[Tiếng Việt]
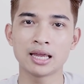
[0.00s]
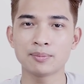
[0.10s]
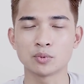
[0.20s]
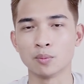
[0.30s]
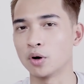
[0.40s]

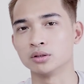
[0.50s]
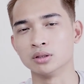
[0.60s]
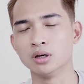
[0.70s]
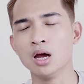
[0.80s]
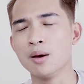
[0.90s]
gift rồi mọi
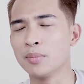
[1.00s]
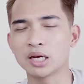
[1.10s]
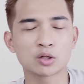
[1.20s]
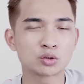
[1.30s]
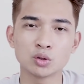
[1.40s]
thứ
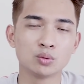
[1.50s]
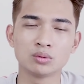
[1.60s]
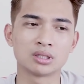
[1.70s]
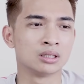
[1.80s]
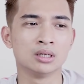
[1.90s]
mình nói
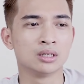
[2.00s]
chung là